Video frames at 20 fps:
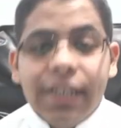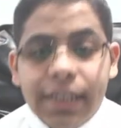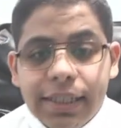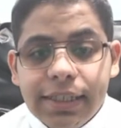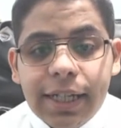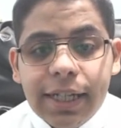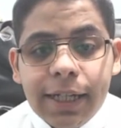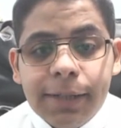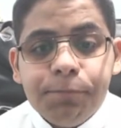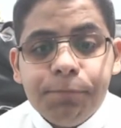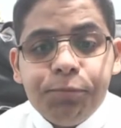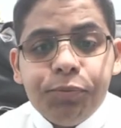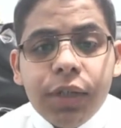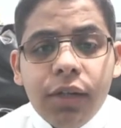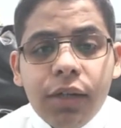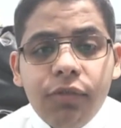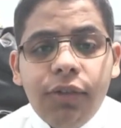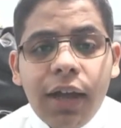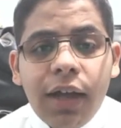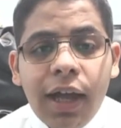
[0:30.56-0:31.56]
زين
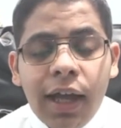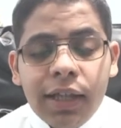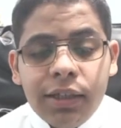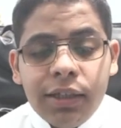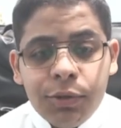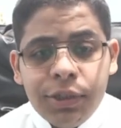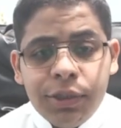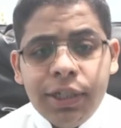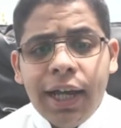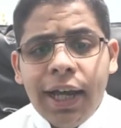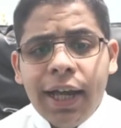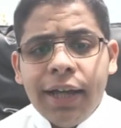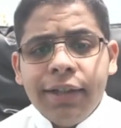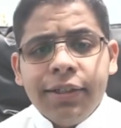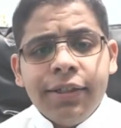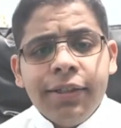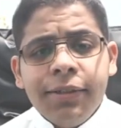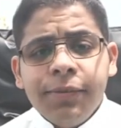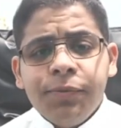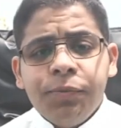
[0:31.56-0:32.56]
فتوزيع
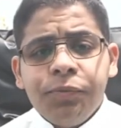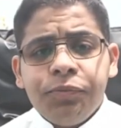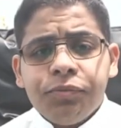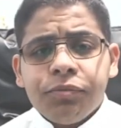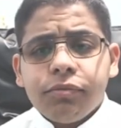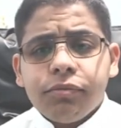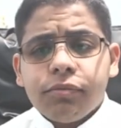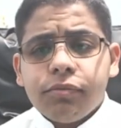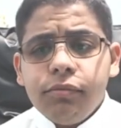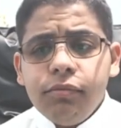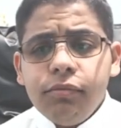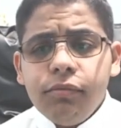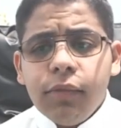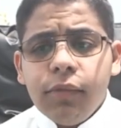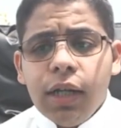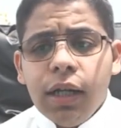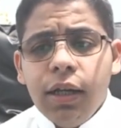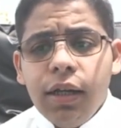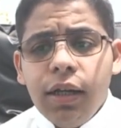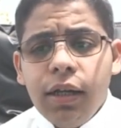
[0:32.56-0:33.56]
هذه
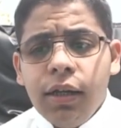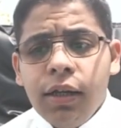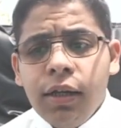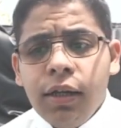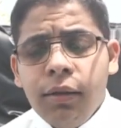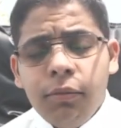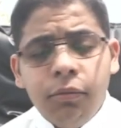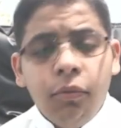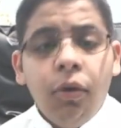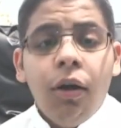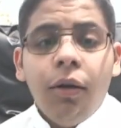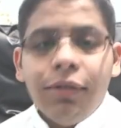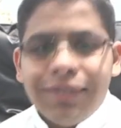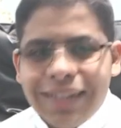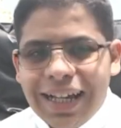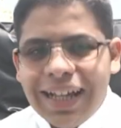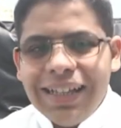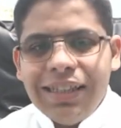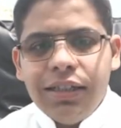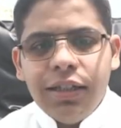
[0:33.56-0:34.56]
آه
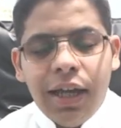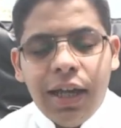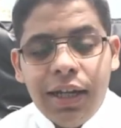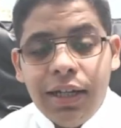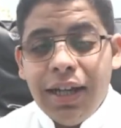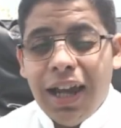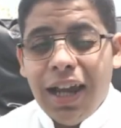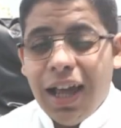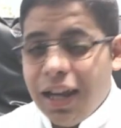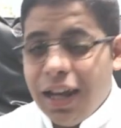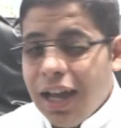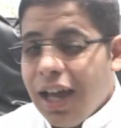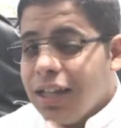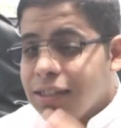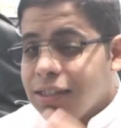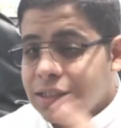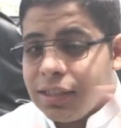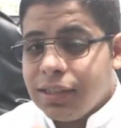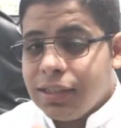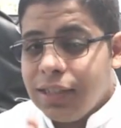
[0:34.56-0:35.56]
تحت يعني لها
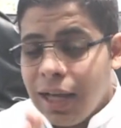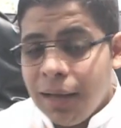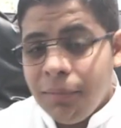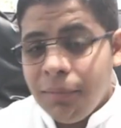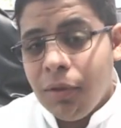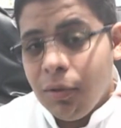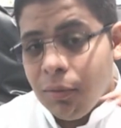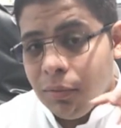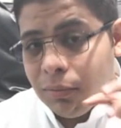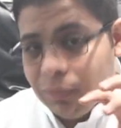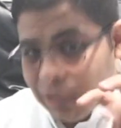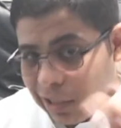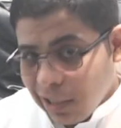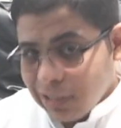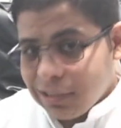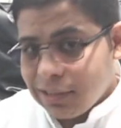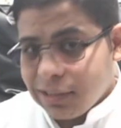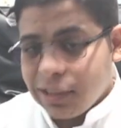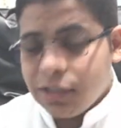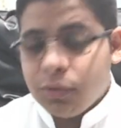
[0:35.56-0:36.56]
استخدام
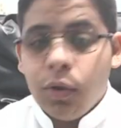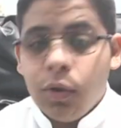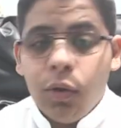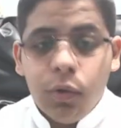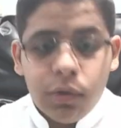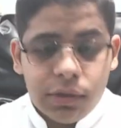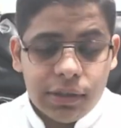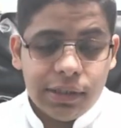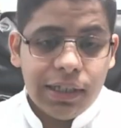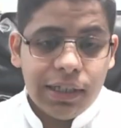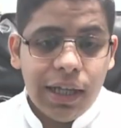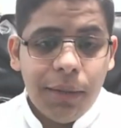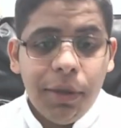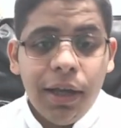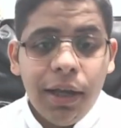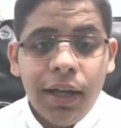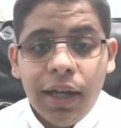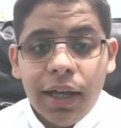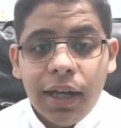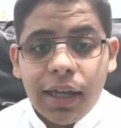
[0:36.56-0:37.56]
مخصص وهو استخدامه
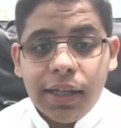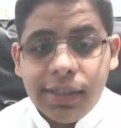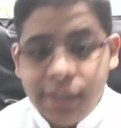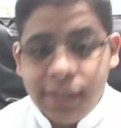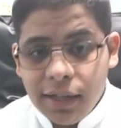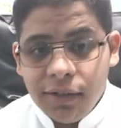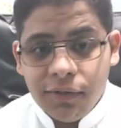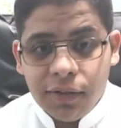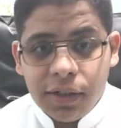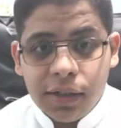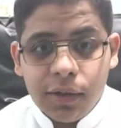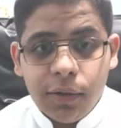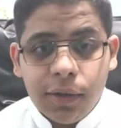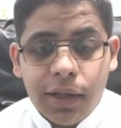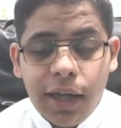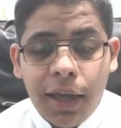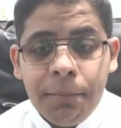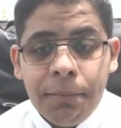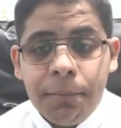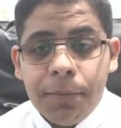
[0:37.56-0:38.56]
كسيرفر
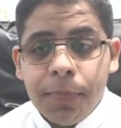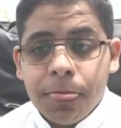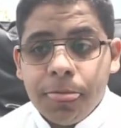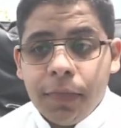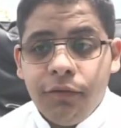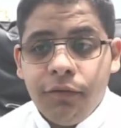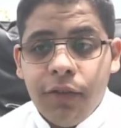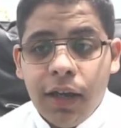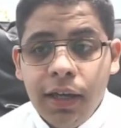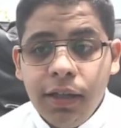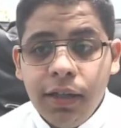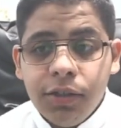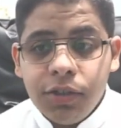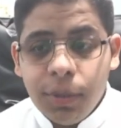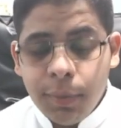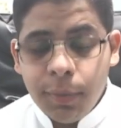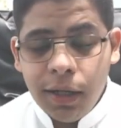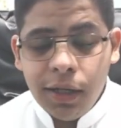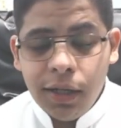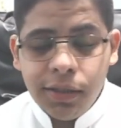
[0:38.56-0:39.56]
اوكي فهي
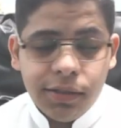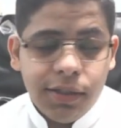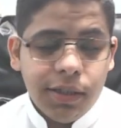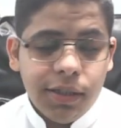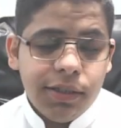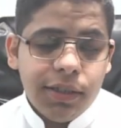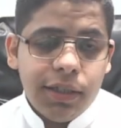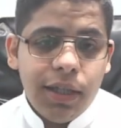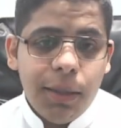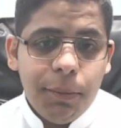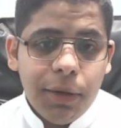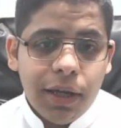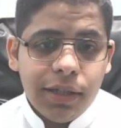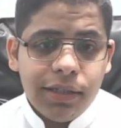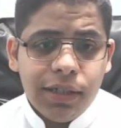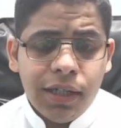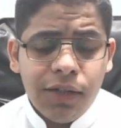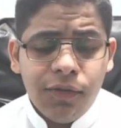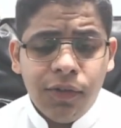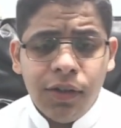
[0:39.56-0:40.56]
جميله جدا استخدامها
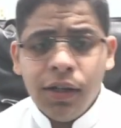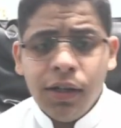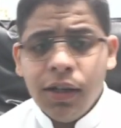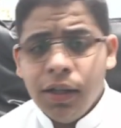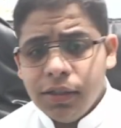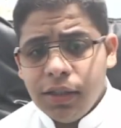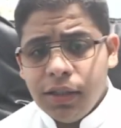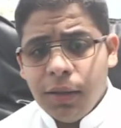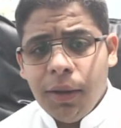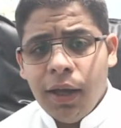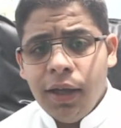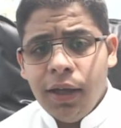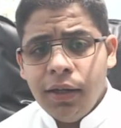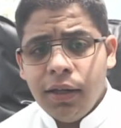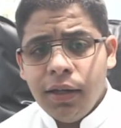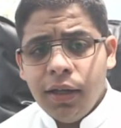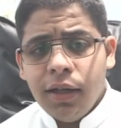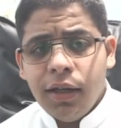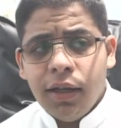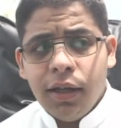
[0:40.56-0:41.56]
كسيرفر طبعا
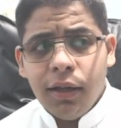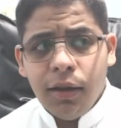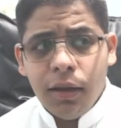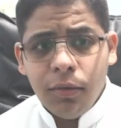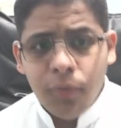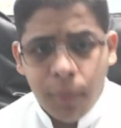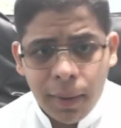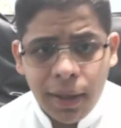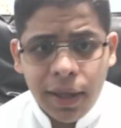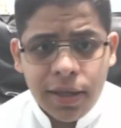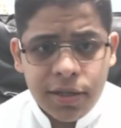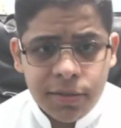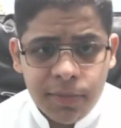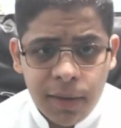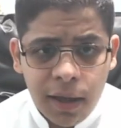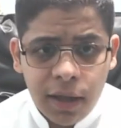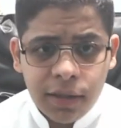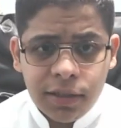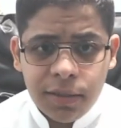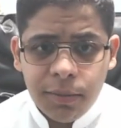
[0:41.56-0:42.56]
آه المميز
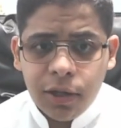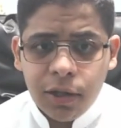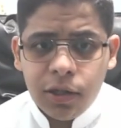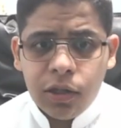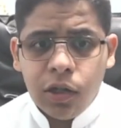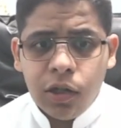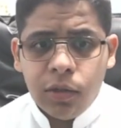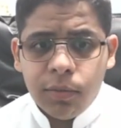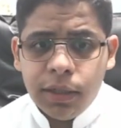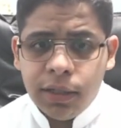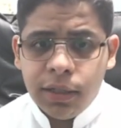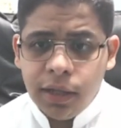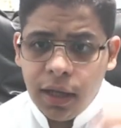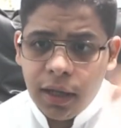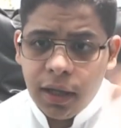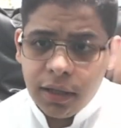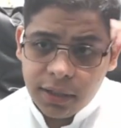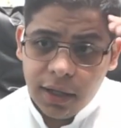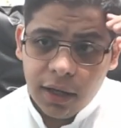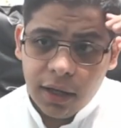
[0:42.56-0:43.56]
به زي ما قلت لكم
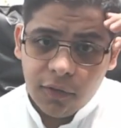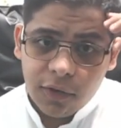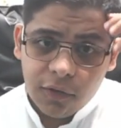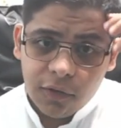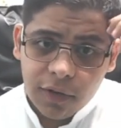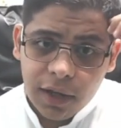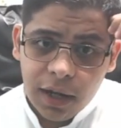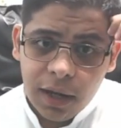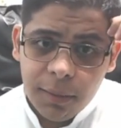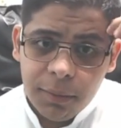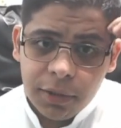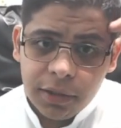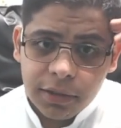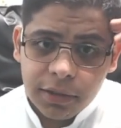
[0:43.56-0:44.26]
انه سيرفر فلما